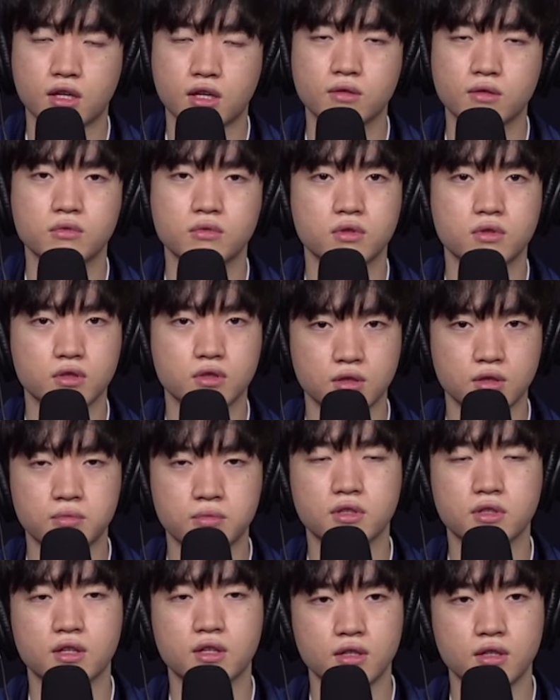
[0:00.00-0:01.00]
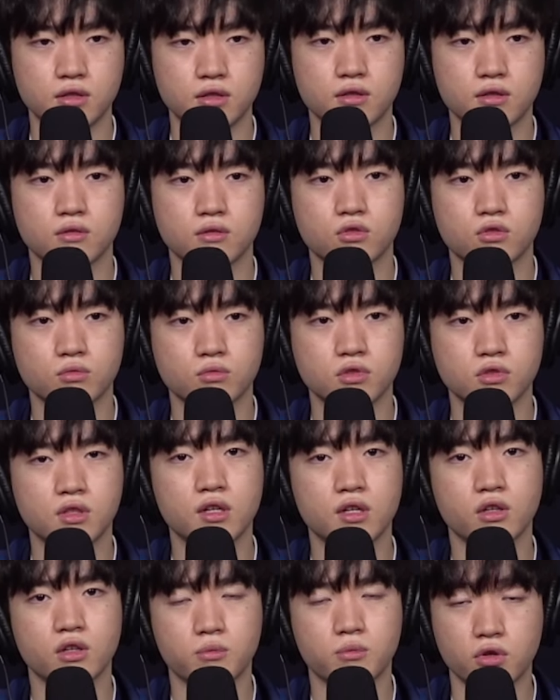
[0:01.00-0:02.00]
다른 팀들에 비해 좀
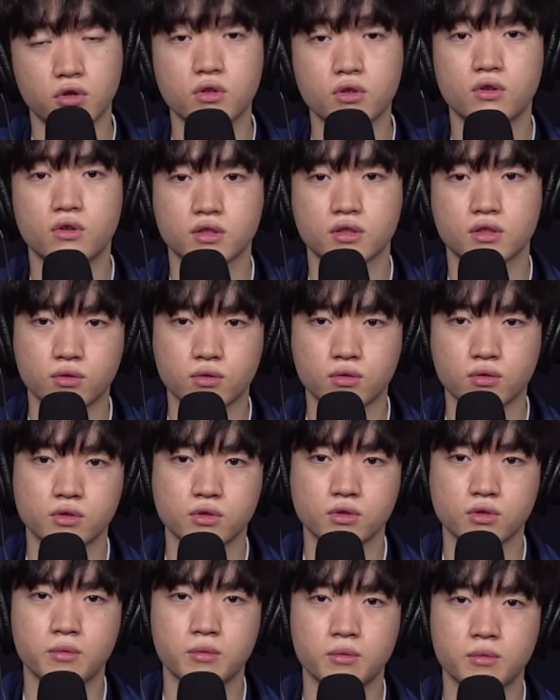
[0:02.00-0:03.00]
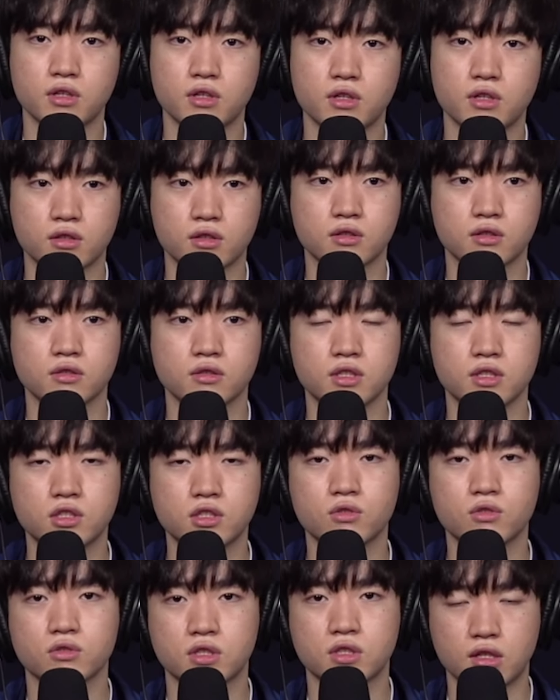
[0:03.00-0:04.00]
늦게 된 편인 것 같아서 이제 MSI 같은
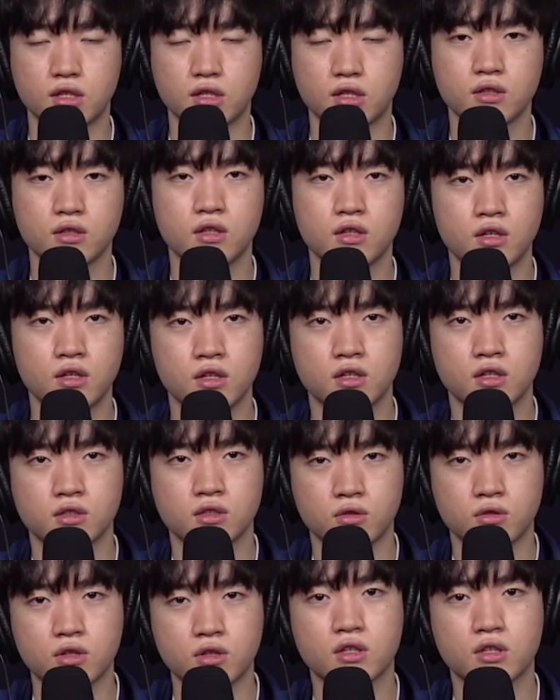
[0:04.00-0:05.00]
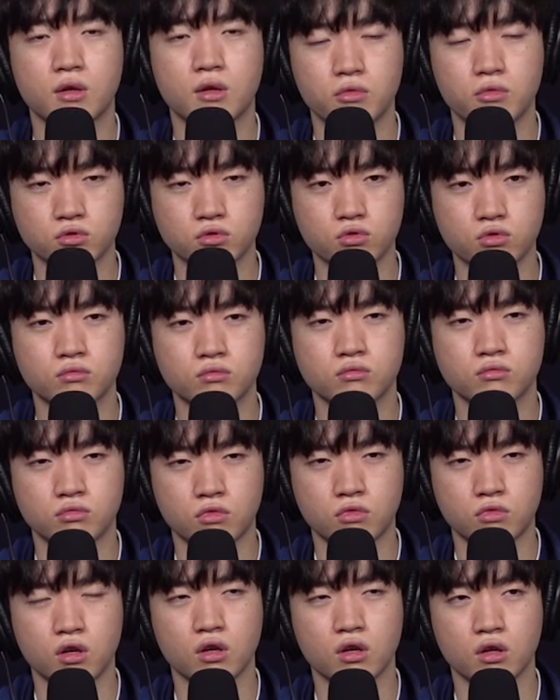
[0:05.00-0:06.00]
일정상 그렇게 되면 좀
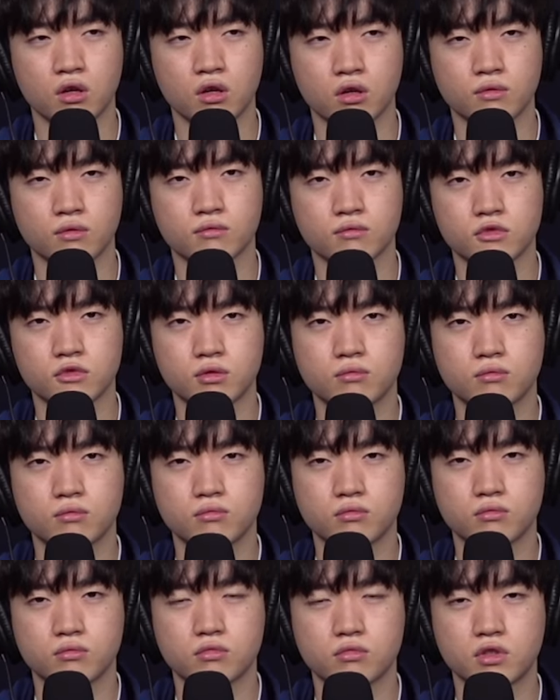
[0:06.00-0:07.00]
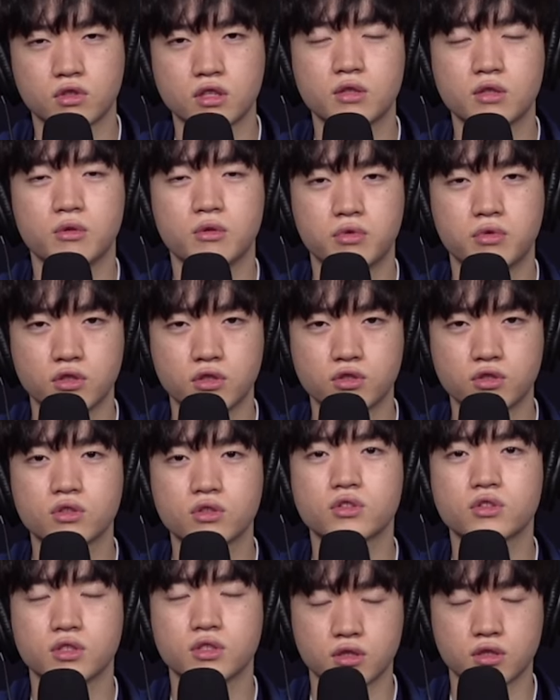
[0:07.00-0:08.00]
되게 딴 팀에 비해
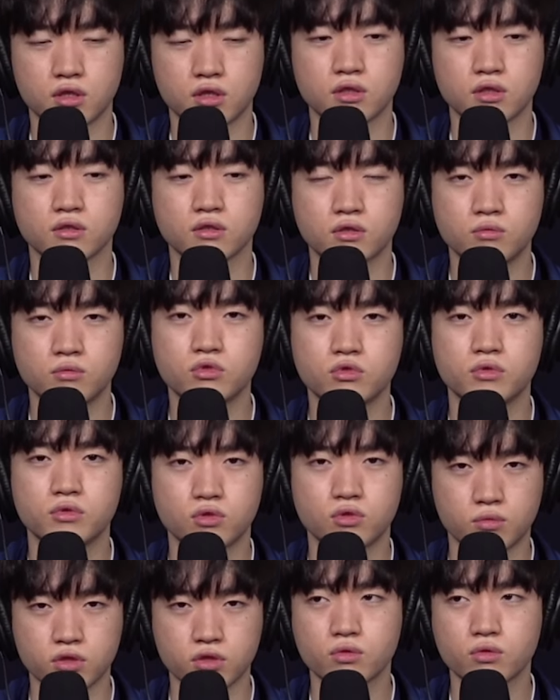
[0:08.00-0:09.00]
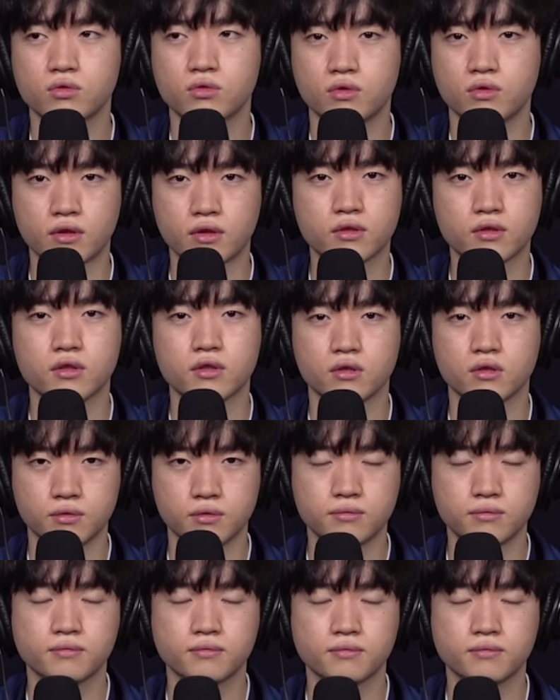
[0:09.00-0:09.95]
뒤처지니까 그런 부분이 좀 아쉬웠던 것 같아요.